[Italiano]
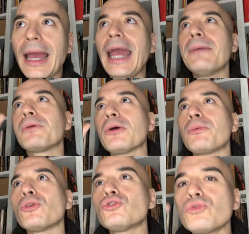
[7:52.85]
è
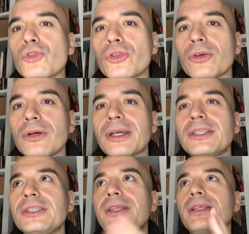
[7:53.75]
proprio giusto che
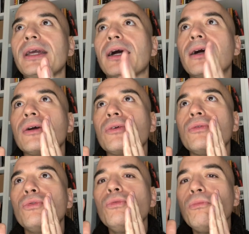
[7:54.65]
ci sia
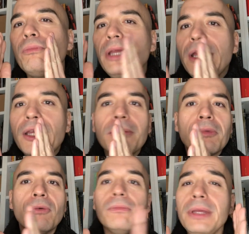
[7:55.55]
un minimo,
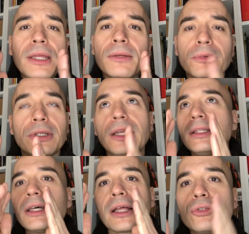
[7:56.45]
un minimo di
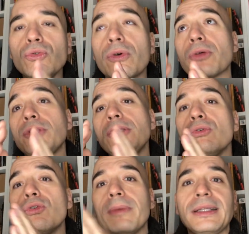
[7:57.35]
letteratura o di
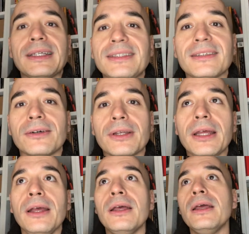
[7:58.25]

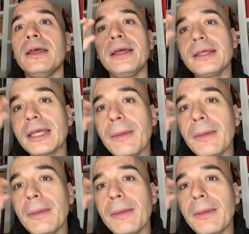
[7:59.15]
documentazione e che